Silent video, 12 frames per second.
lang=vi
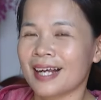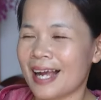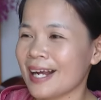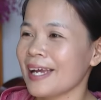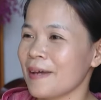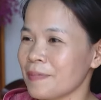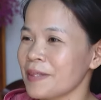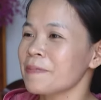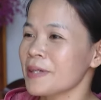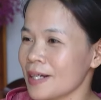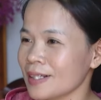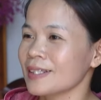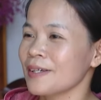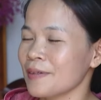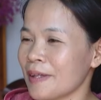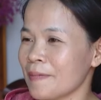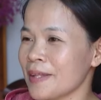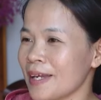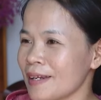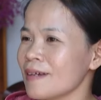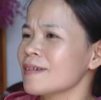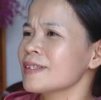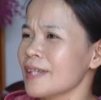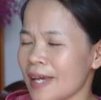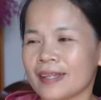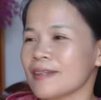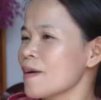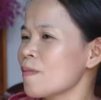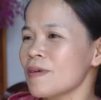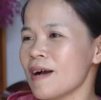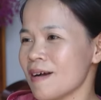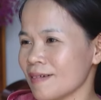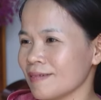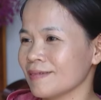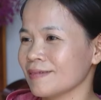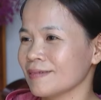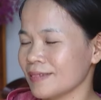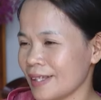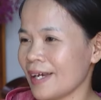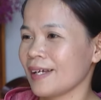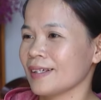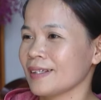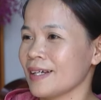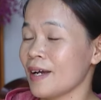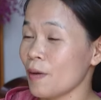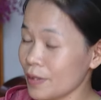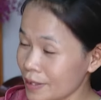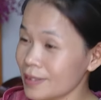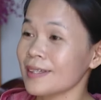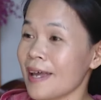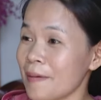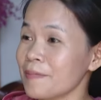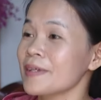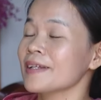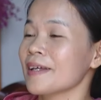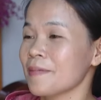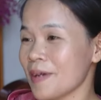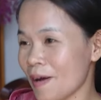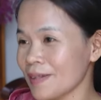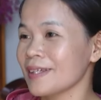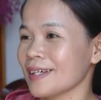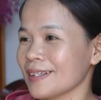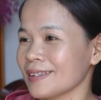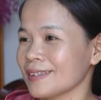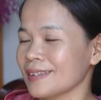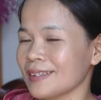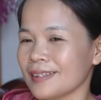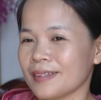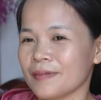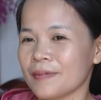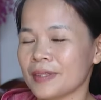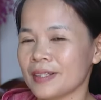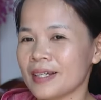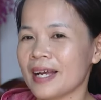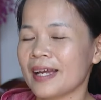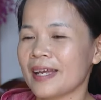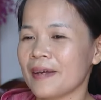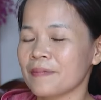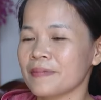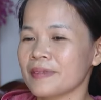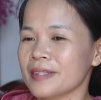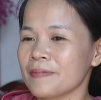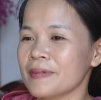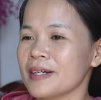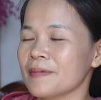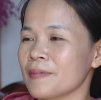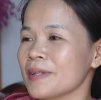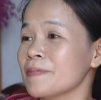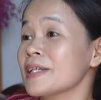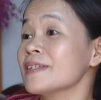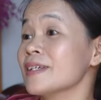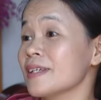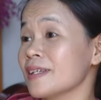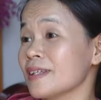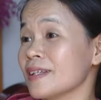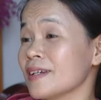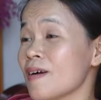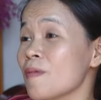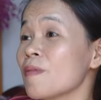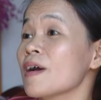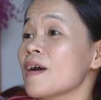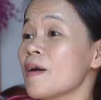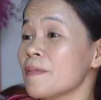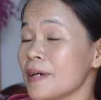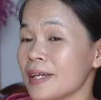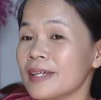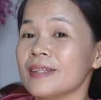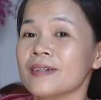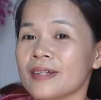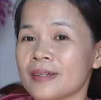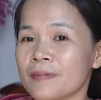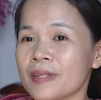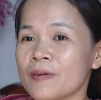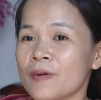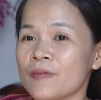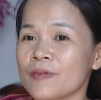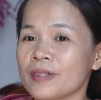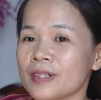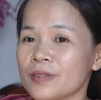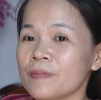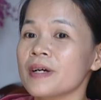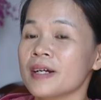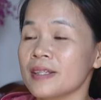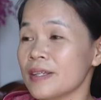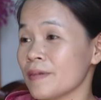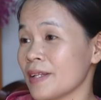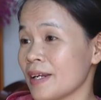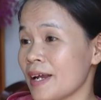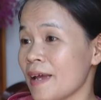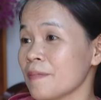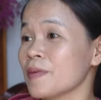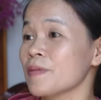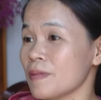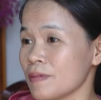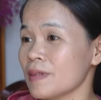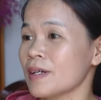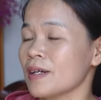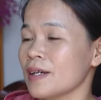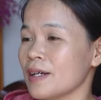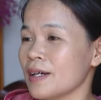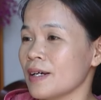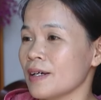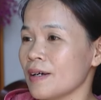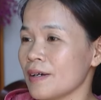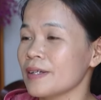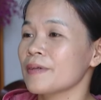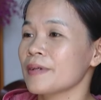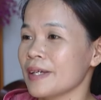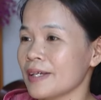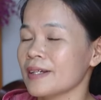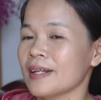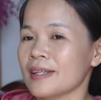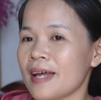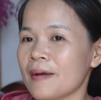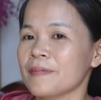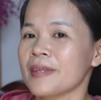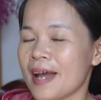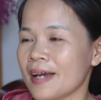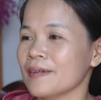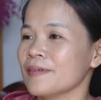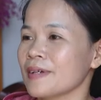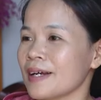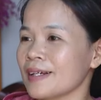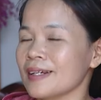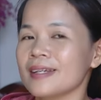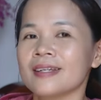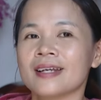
càng ngày em tiếp cận nhiều thì em thấy nó dễ chứ nó không có nha. Hồi trước thì em biết em khó thiệt, mà từ ngày em tiếp cận bên mấy chị nó có một góp ý rồi bên hội phụ nữ giúp đỡ nhiều thì là em cũng có điều kiện để tham gia rồi các